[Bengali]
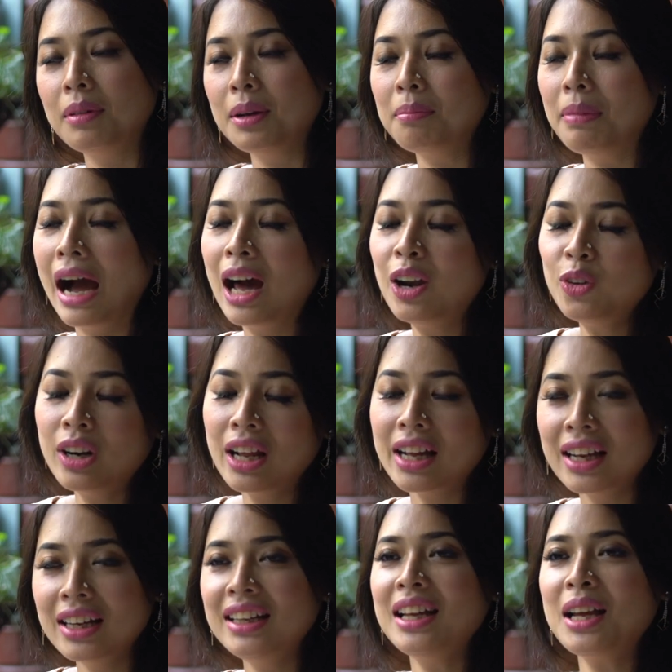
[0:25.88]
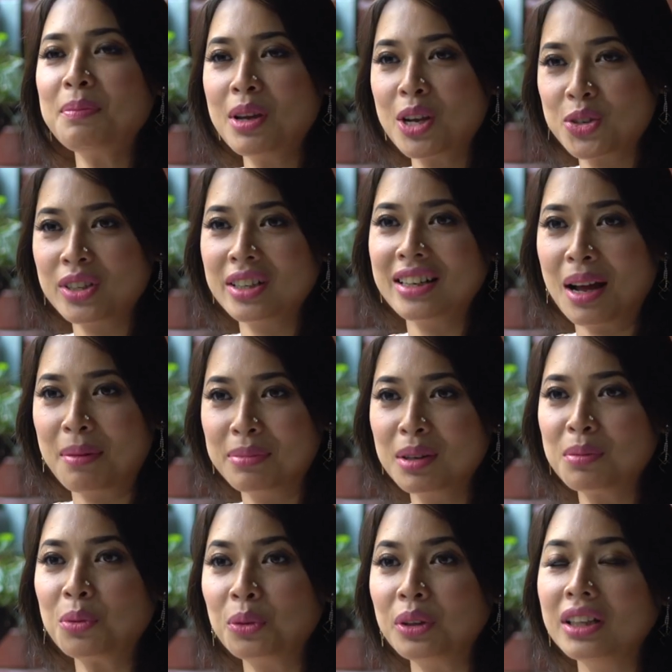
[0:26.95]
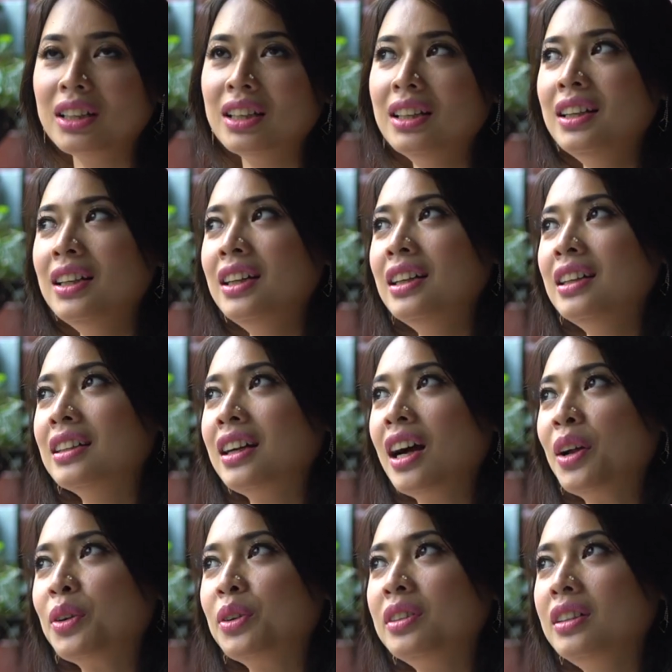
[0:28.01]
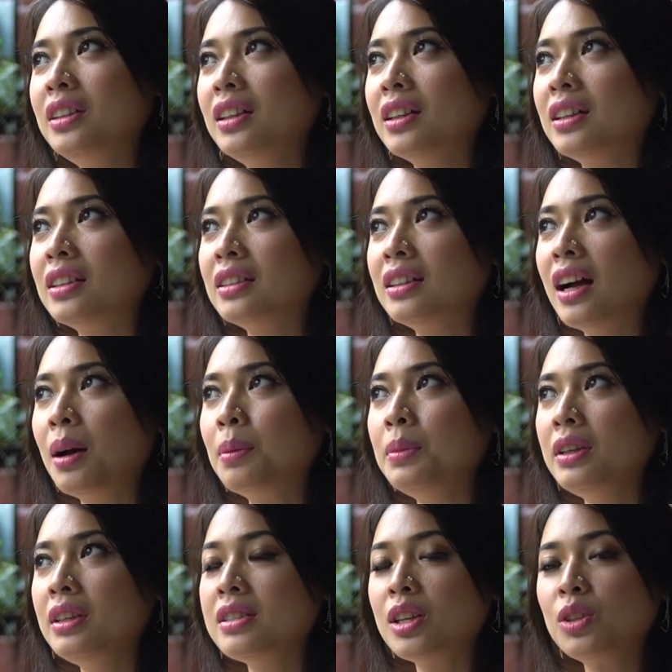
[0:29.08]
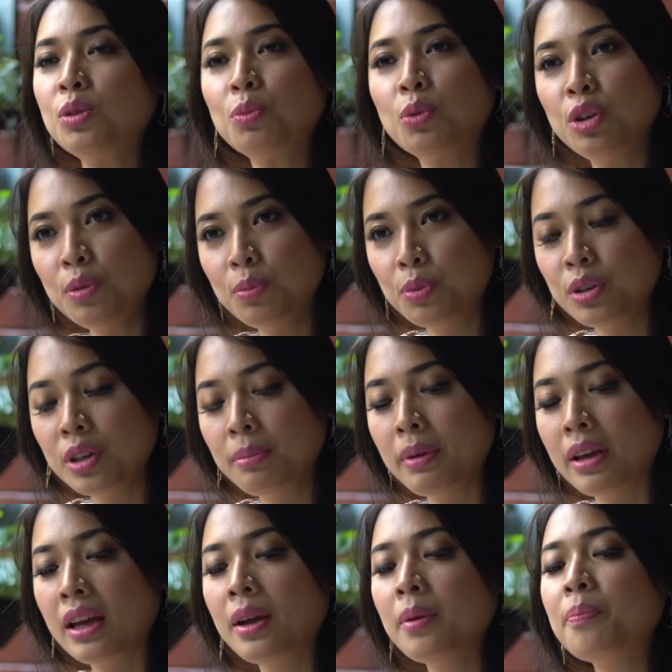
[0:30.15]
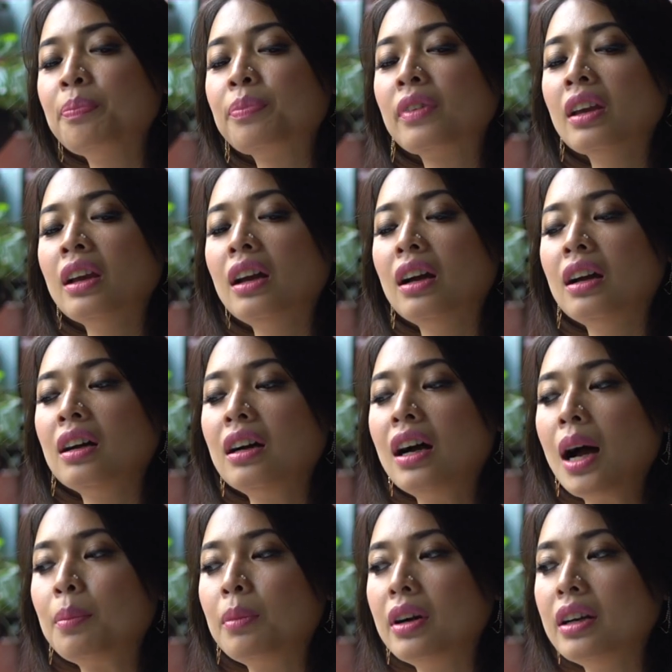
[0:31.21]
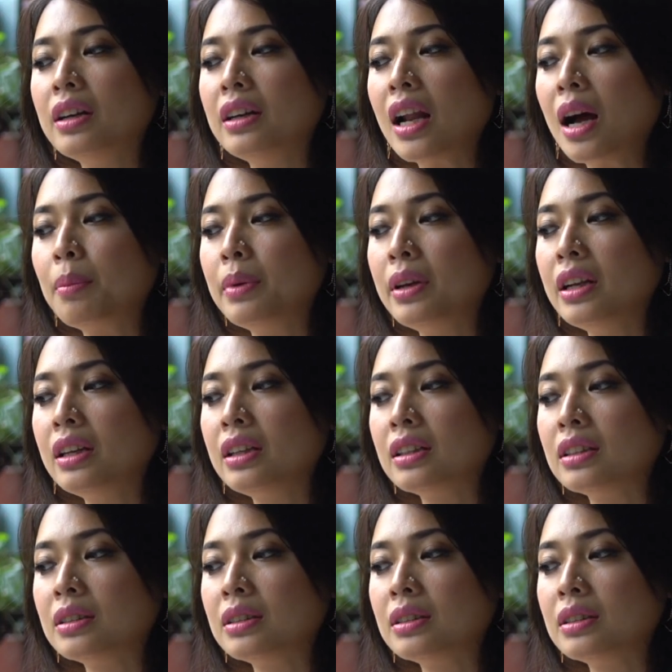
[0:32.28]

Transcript: মানে ভালো লাগা নিয়ে আমি আসলে নামটা বলি কারণ আমি যেহেতু মণিপুরি মেয়ে আমার নামের